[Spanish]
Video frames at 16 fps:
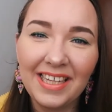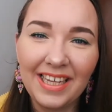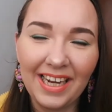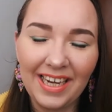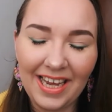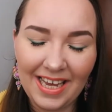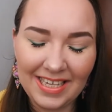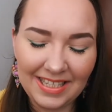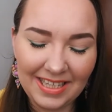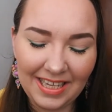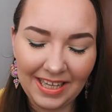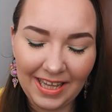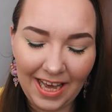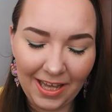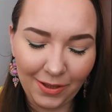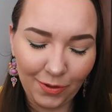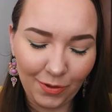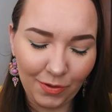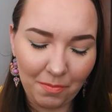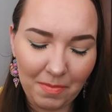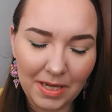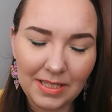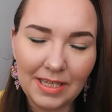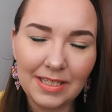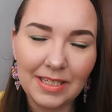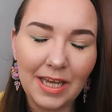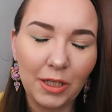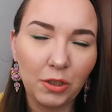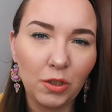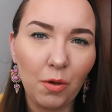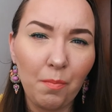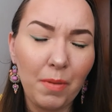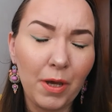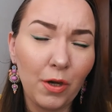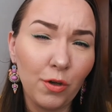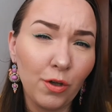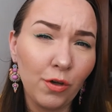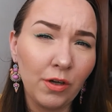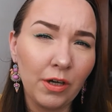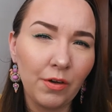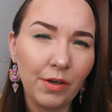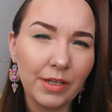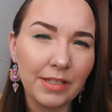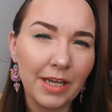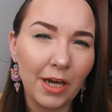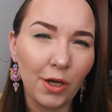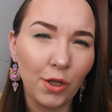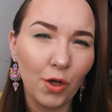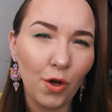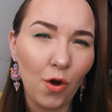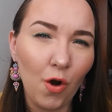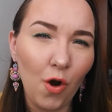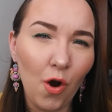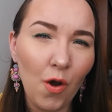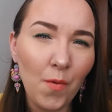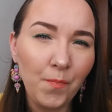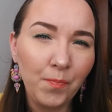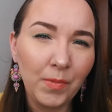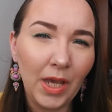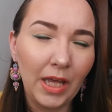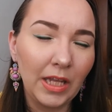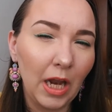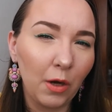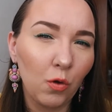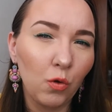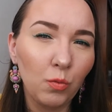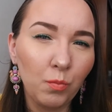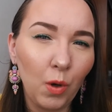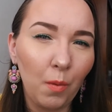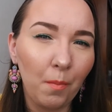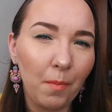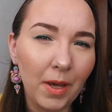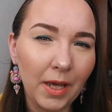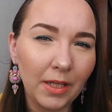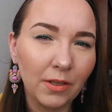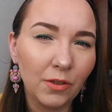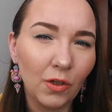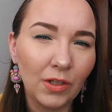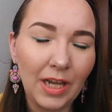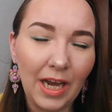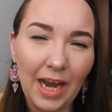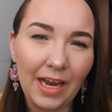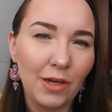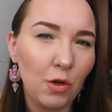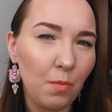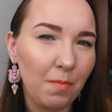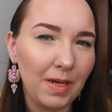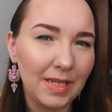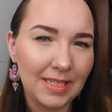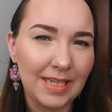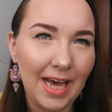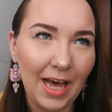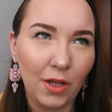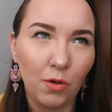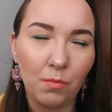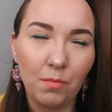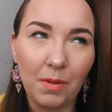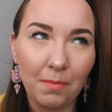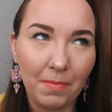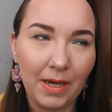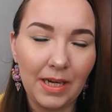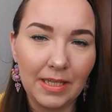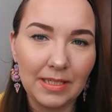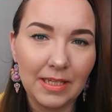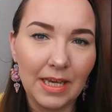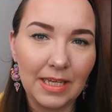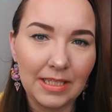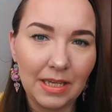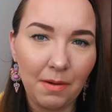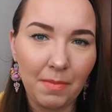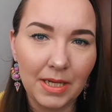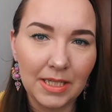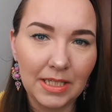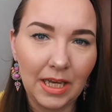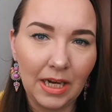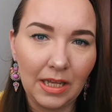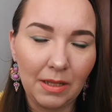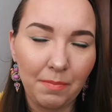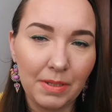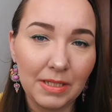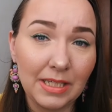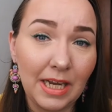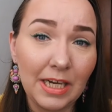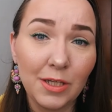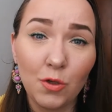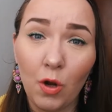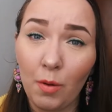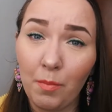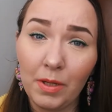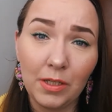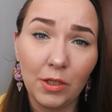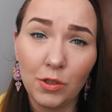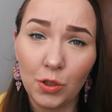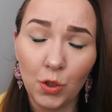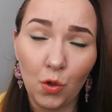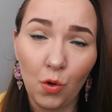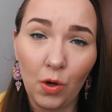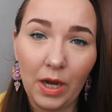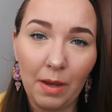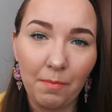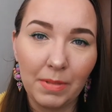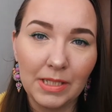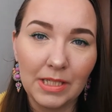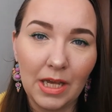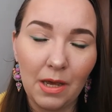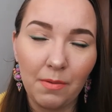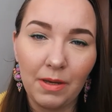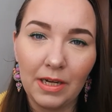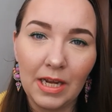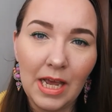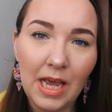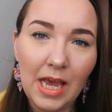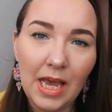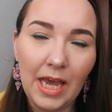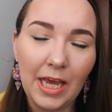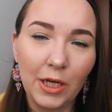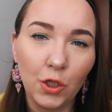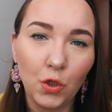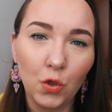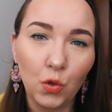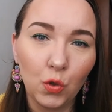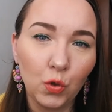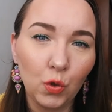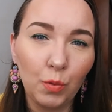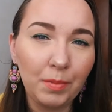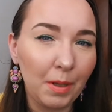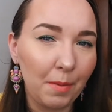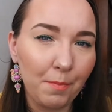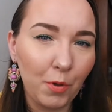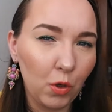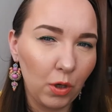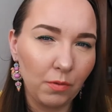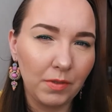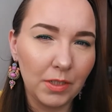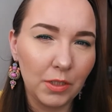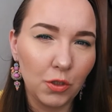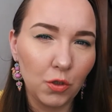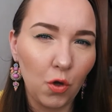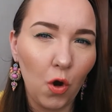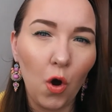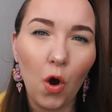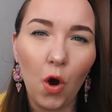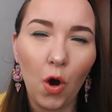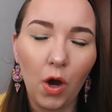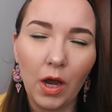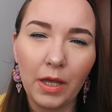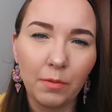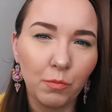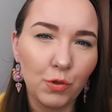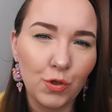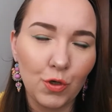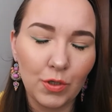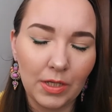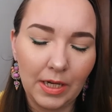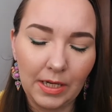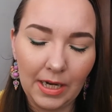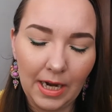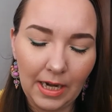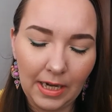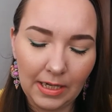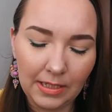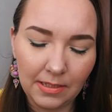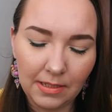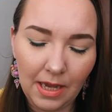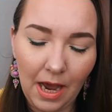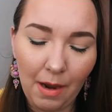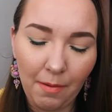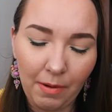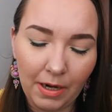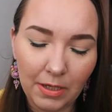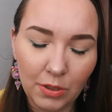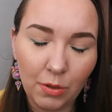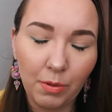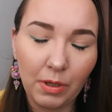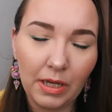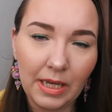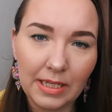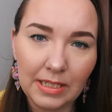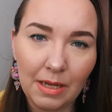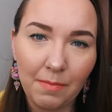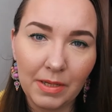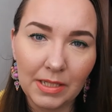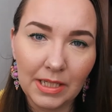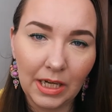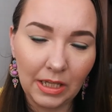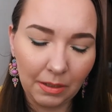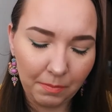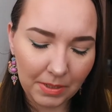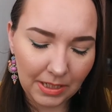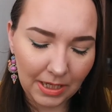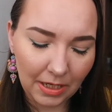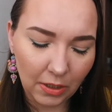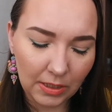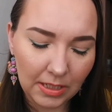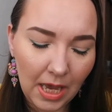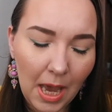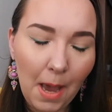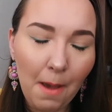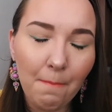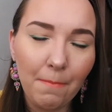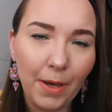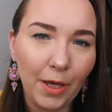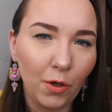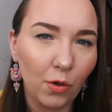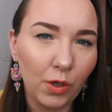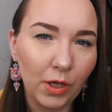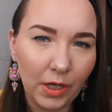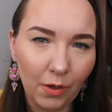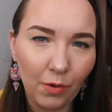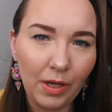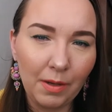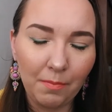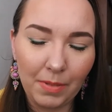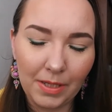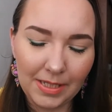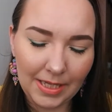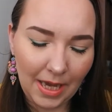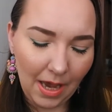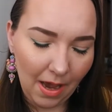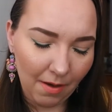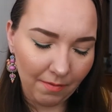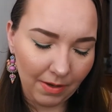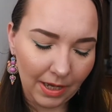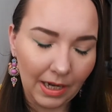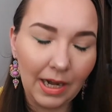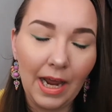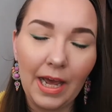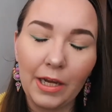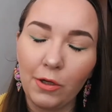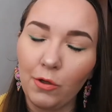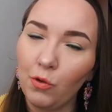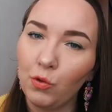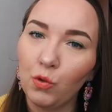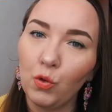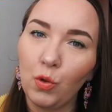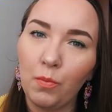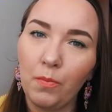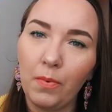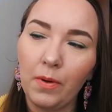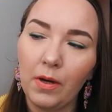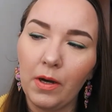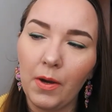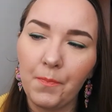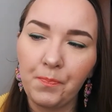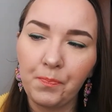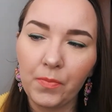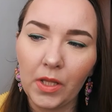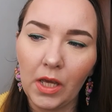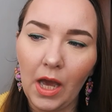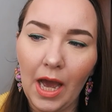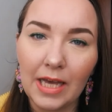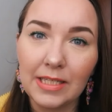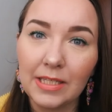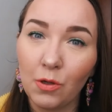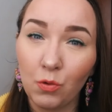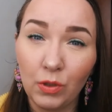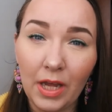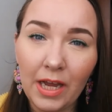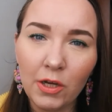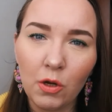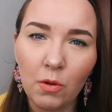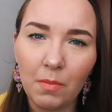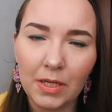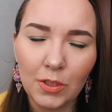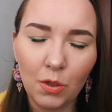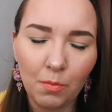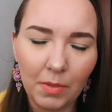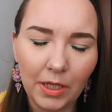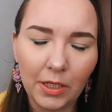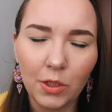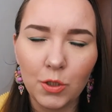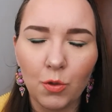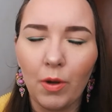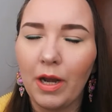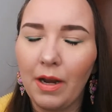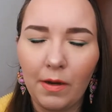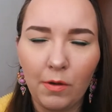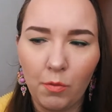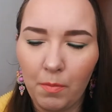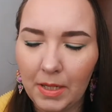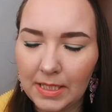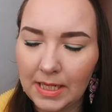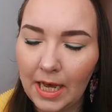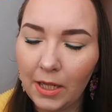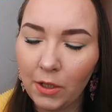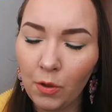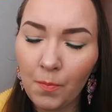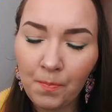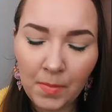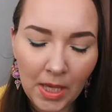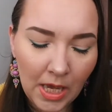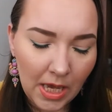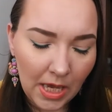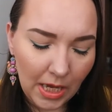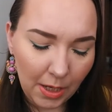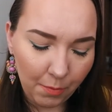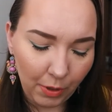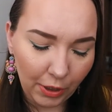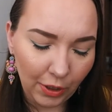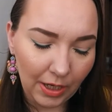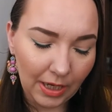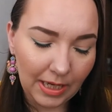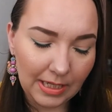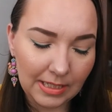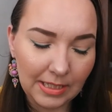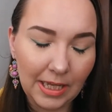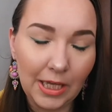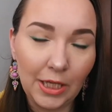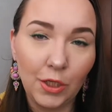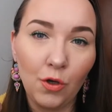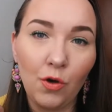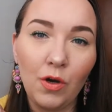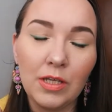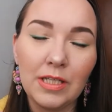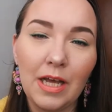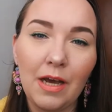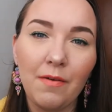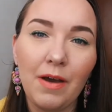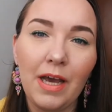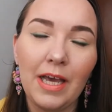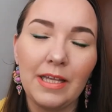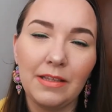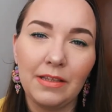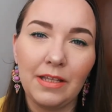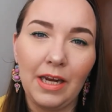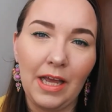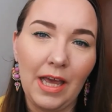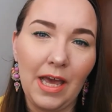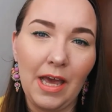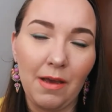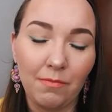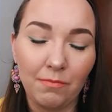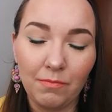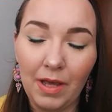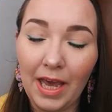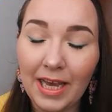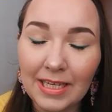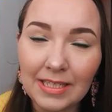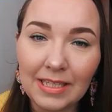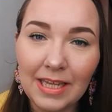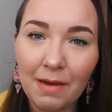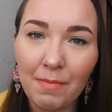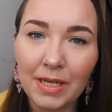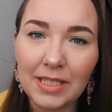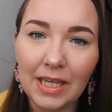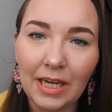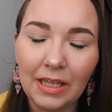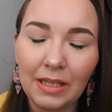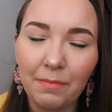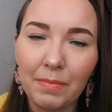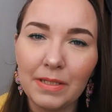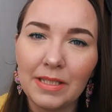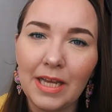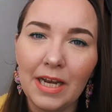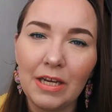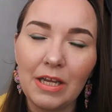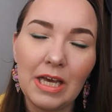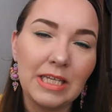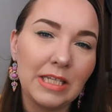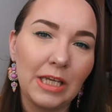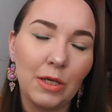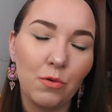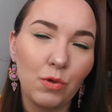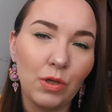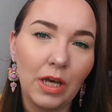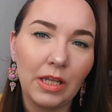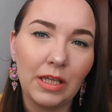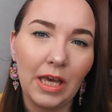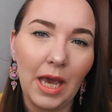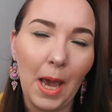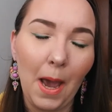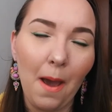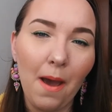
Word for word: tiene este dato más exacto, pero yo creo que salió en algún momento del año pasado, me parece, esta máscara de pestañas, o al menos yo la empecé a ver en YouTube, tampoco he visto en muchos canales hablar sobre esta máscara de pestañas, pero creo que empecé a verla en YouTube um, hace un año más o menos, o el año pasado, y bueno, este, yo estaba entre esta máscara de pestañas y una de